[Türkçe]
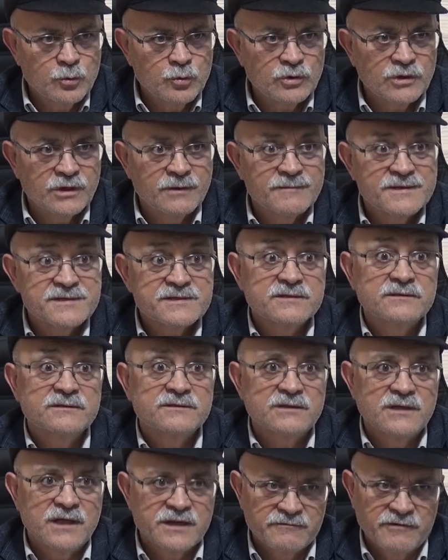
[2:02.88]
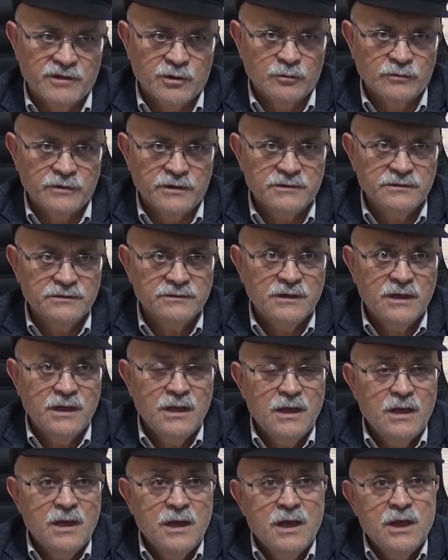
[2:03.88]
Üretimde sıkıntılar var onların.
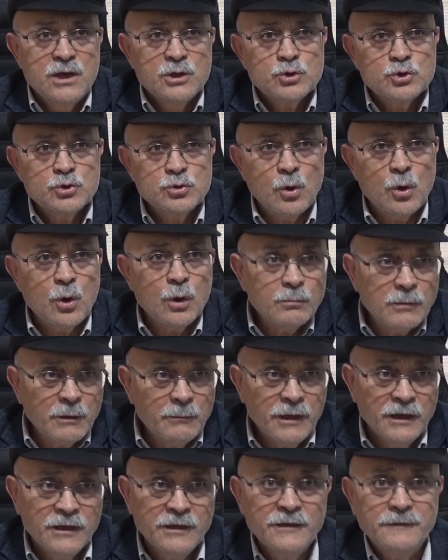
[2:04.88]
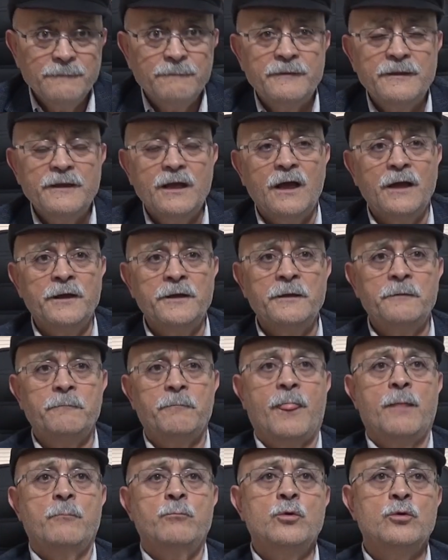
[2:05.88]
Şu olmamalı. Yani
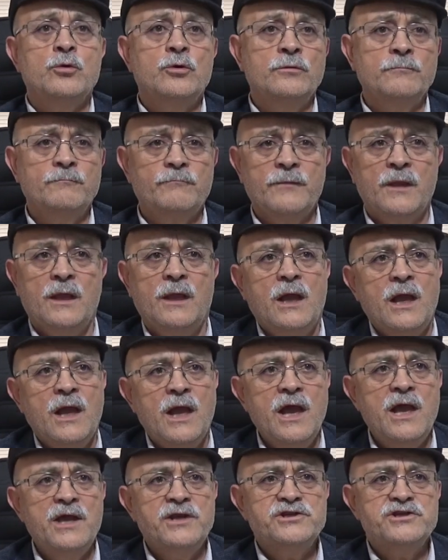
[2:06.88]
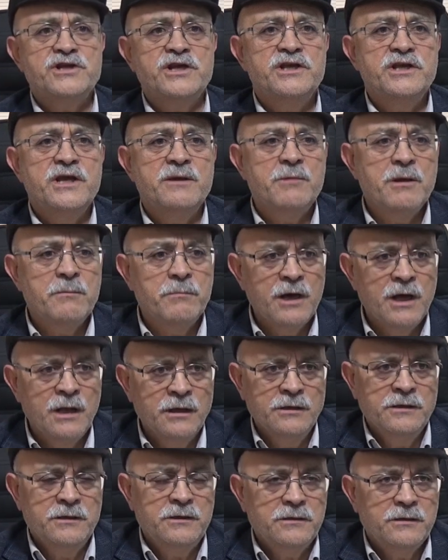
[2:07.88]
bugün her şey yeme
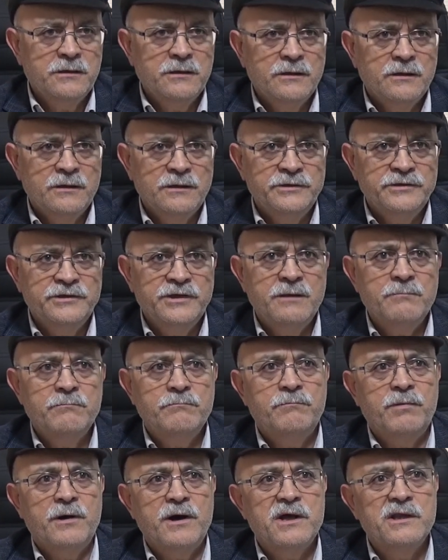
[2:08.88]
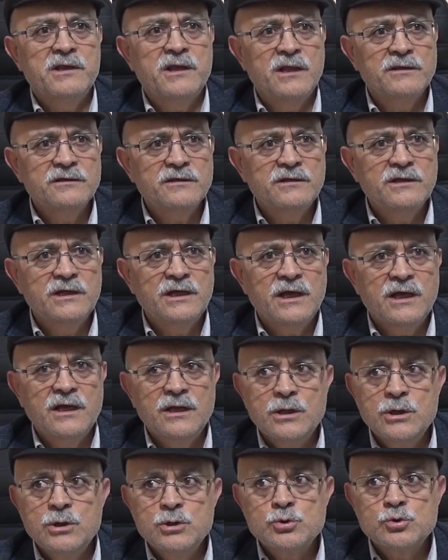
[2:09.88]
bağlı. Yem pahalandı diye
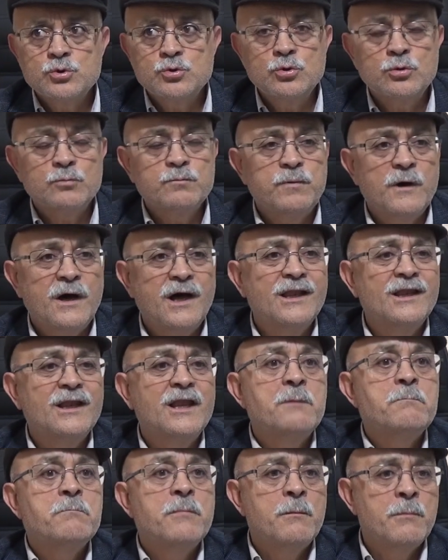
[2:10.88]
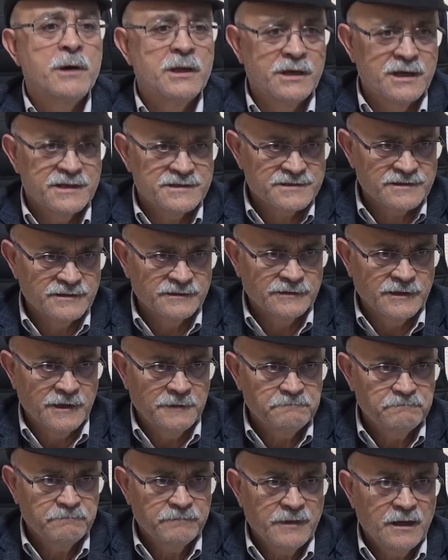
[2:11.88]
süt pahalanmamalı
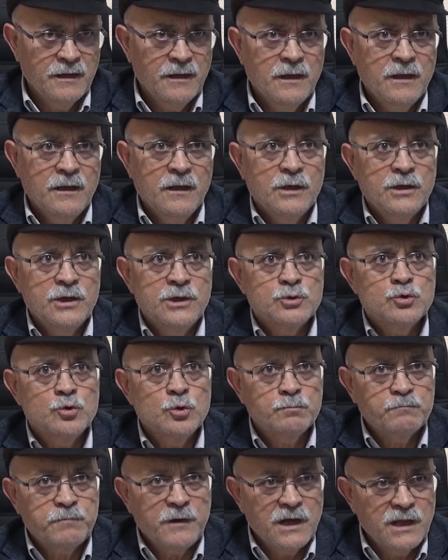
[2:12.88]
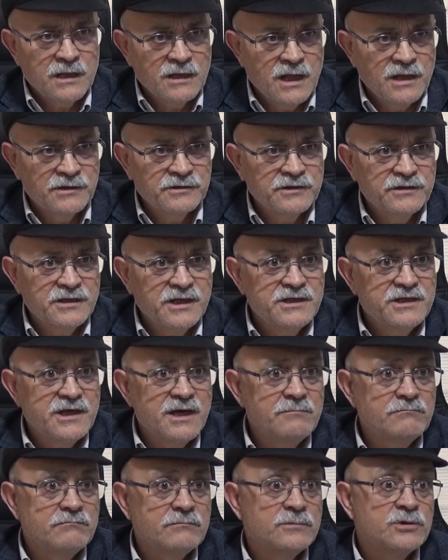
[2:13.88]
aslında. E, süt pahalandığında
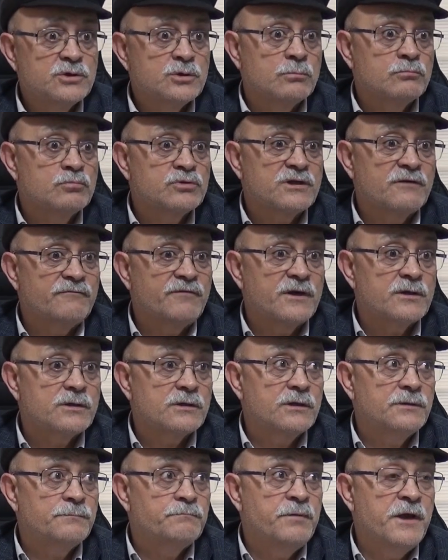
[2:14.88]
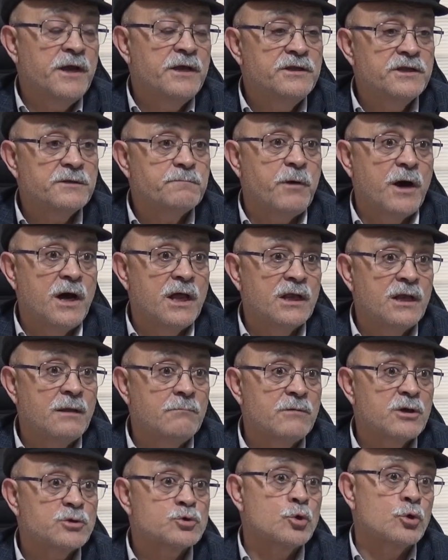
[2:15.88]
yem bu sefer peynir
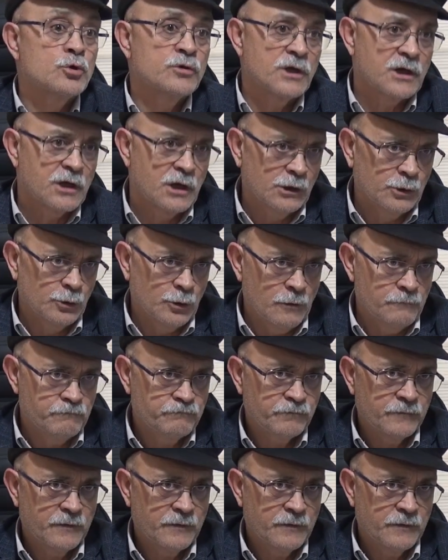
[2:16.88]
pahalanmak zorunda kalıyor.